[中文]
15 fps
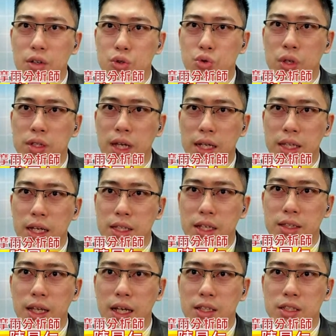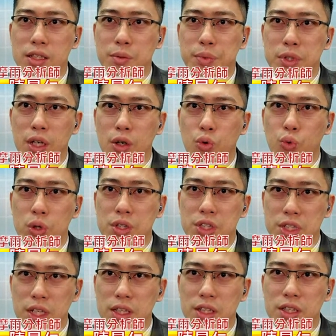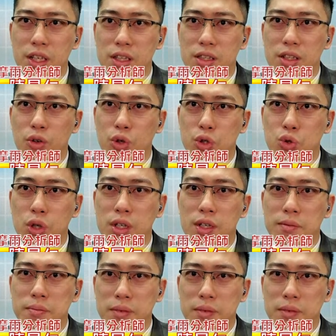所以台达电它是一个比较稳健一点的，或者说，